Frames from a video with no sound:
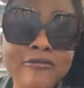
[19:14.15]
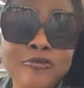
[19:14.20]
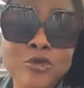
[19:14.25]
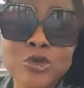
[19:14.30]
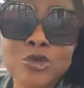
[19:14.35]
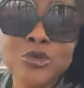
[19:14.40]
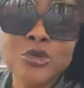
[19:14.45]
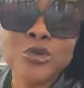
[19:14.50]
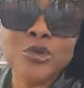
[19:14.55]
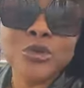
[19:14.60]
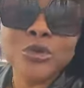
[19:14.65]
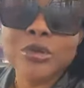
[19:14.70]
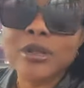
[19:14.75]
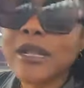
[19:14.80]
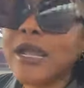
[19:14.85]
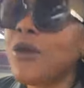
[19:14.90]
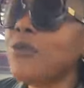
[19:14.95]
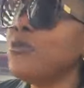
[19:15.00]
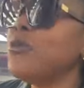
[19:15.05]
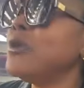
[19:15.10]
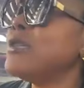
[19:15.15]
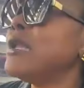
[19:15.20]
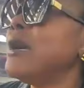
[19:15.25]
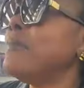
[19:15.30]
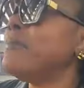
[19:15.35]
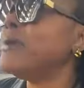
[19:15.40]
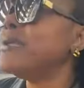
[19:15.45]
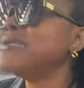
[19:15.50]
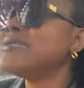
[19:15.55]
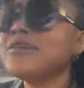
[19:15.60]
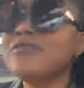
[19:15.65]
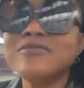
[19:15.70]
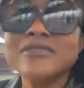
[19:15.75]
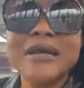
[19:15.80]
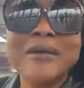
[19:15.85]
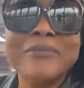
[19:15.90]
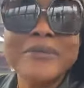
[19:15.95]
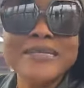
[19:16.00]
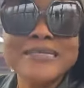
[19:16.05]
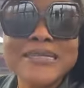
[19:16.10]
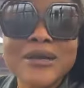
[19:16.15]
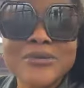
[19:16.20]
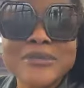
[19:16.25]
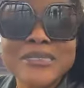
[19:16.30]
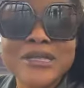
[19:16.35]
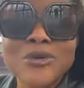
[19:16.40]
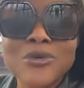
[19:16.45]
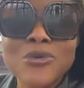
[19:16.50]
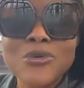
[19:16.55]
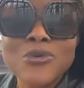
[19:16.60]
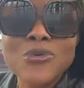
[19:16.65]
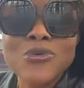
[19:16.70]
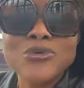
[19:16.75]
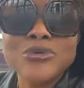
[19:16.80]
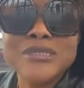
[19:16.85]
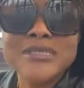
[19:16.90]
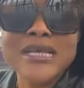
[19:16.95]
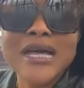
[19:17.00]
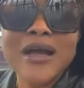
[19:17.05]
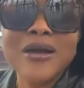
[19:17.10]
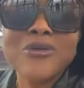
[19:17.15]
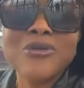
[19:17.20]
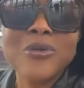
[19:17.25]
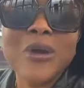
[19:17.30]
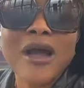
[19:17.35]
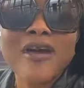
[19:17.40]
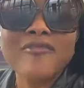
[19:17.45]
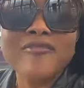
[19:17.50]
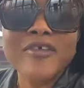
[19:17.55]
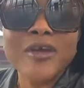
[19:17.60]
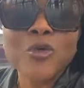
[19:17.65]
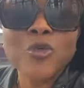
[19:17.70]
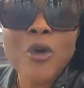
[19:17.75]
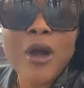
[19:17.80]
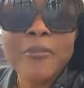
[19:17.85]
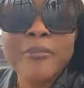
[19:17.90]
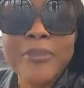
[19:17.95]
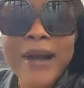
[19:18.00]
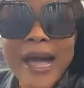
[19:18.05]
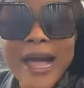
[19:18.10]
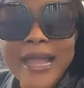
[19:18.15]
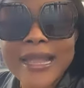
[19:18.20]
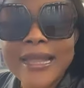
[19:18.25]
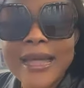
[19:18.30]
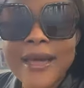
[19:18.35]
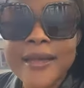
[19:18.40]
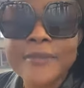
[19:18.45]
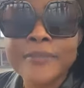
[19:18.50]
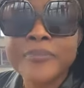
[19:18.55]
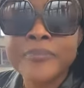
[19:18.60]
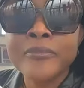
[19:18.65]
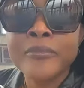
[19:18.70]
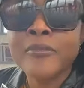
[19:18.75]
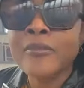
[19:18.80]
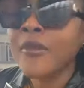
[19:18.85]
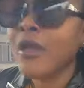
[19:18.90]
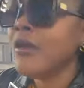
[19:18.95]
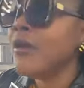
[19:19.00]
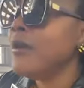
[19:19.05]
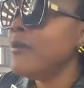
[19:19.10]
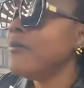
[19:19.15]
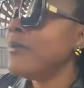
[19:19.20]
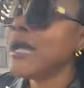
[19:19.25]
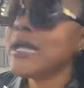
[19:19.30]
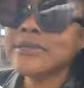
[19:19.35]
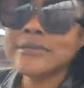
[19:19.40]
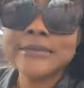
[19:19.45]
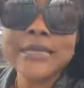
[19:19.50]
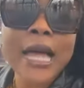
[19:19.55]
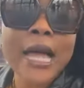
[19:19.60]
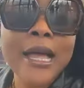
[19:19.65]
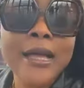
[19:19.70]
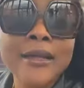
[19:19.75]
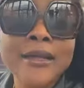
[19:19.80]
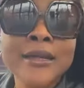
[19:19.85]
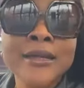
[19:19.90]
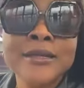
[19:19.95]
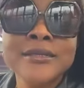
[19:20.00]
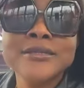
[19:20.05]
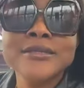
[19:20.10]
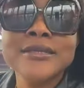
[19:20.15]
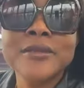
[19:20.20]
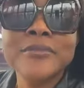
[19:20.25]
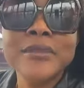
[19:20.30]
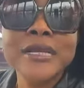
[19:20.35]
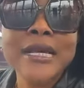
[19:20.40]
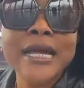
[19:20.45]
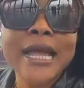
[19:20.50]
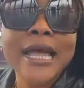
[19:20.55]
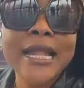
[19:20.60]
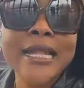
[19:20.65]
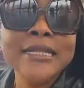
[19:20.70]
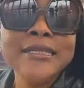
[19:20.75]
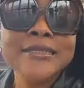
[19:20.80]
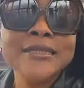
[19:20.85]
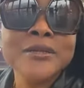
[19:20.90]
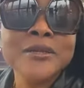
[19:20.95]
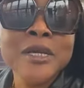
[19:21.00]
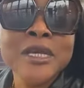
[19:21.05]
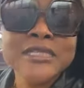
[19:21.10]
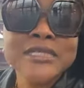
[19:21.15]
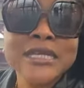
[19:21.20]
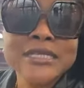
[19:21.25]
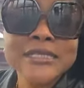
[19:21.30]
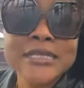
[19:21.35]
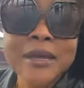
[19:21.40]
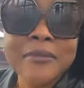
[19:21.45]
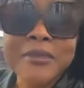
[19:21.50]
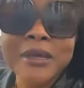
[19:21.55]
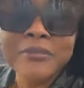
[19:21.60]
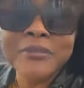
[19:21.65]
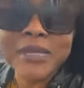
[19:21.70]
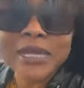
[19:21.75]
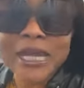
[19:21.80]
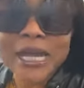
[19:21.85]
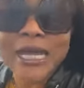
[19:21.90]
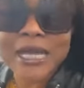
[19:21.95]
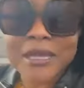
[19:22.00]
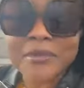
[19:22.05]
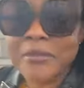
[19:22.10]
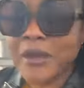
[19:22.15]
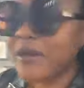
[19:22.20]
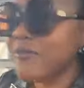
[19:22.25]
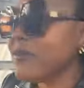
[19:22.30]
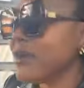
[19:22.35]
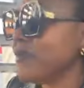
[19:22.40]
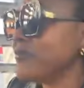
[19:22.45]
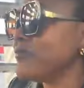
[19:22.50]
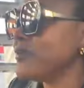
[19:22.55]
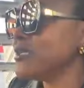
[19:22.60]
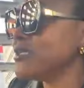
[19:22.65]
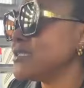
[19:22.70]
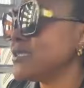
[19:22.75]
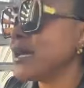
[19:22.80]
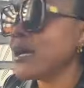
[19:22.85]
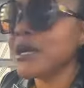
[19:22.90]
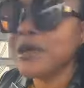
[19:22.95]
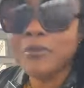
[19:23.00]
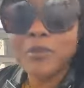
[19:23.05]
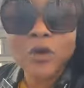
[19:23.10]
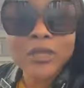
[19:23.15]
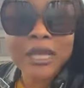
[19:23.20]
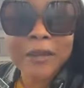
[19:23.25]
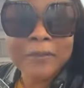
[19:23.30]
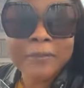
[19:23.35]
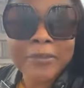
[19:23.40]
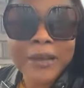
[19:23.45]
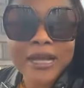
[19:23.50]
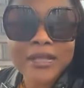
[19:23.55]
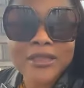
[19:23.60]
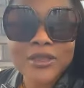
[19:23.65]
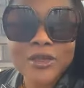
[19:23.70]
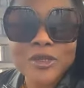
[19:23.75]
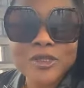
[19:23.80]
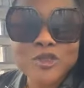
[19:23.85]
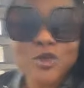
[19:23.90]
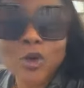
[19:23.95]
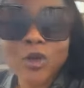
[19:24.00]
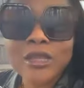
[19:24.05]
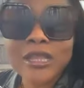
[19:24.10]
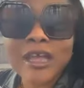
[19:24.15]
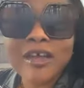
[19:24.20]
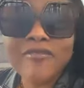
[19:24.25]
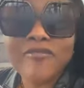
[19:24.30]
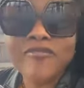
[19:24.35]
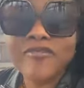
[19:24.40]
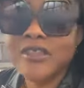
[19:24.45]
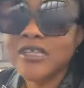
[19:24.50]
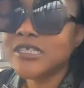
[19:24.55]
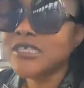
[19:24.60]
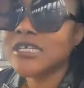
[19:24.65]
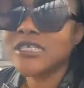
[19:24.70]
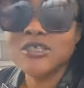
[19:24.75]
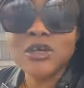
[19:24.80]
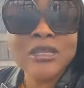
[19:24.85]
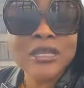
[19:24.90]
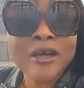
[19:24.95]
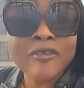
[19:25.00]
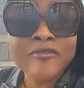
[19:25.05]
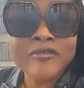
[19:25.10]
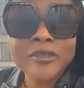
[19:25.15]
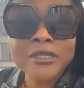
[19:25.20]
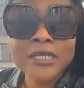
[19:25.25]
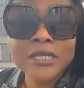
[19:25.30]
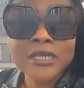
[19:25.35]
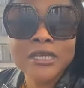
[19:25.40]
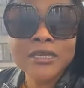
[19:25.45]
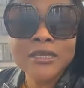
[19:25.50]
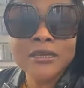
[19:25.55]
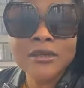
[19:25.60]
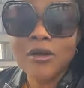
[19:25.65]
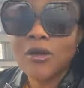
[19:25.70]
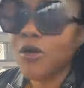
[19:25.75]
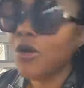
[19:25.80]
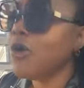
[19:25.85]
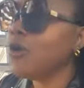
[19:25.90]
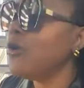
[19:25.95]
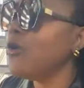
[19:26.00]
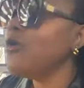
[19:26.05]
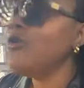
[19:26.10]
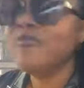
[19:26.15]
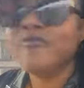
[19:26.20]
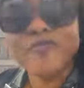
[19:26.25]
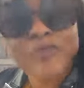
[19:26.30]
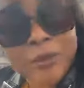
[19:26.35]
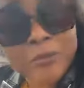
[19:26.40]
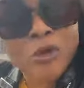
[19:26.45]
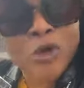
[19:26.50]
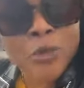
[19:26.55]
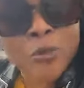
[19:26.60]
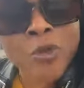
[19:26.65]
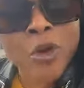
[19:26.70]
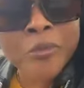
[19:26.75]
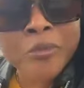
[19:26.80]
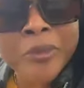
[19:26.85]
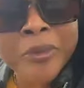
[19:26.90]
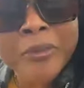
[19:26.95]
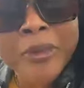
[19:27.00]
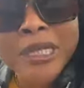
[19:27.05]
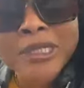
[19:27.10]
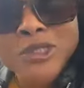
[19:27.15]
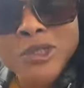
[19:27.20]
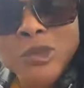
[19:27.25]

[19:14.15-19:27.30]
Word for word: dans votre truc là où on appelle ça, vous appelez ça où c'est Congo ça, quoi fait quoi bas là. Bah ça, c'est Michael, c'est ça même Michael qui m'avait envoyé ça. Comme on est on t'a fini. J'ai dit on a fini qui Oh, une femme comme on peut